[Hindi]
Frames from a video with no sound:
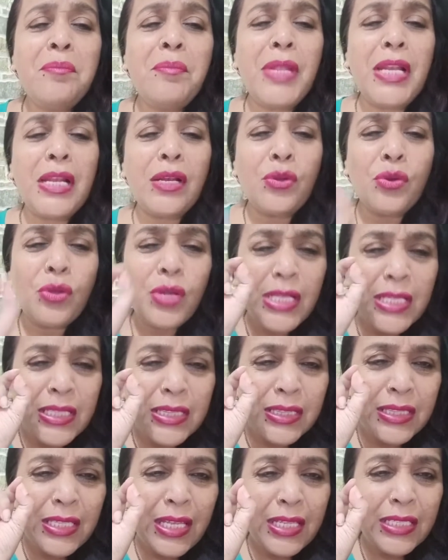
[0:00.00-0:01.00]
बिल्कुल
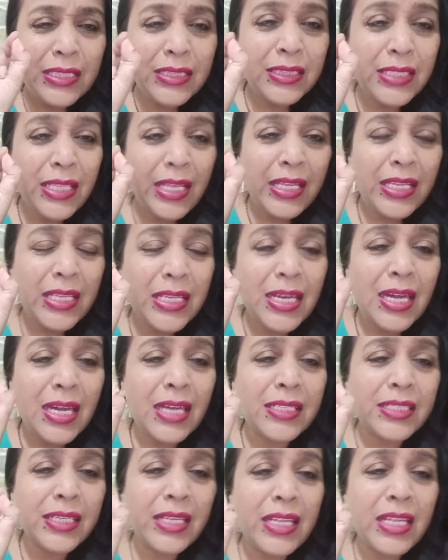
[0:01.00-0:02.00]
इतने इतने ही
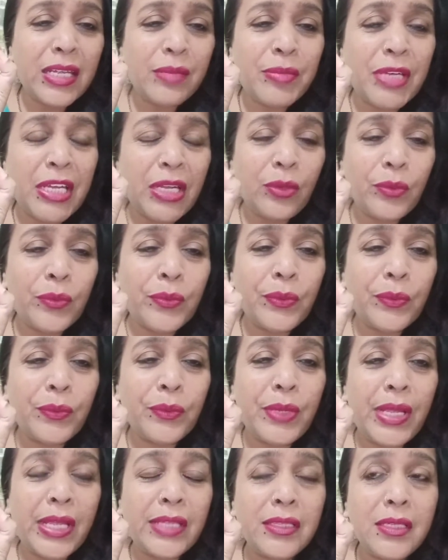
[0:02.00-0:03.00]
काटने हैं बालों को
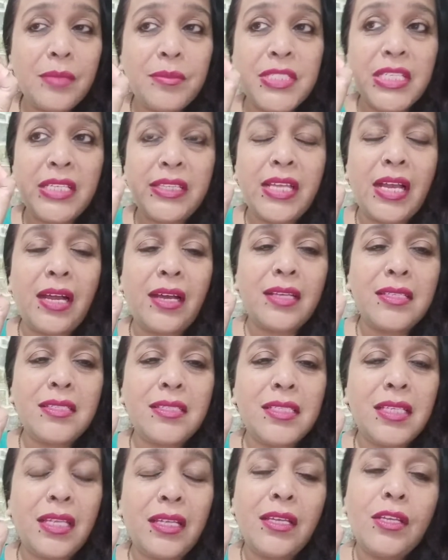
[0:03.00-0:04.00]
एकदम से
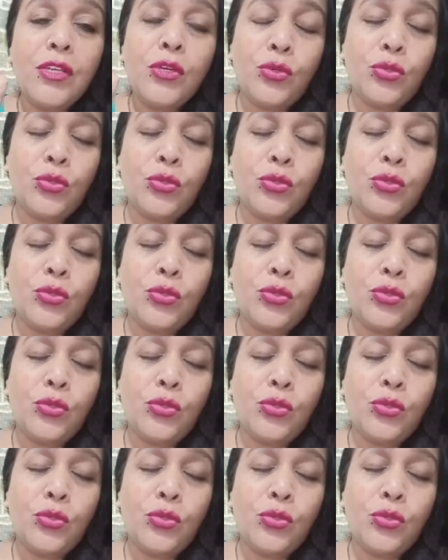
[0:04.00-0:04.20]
ध्यान से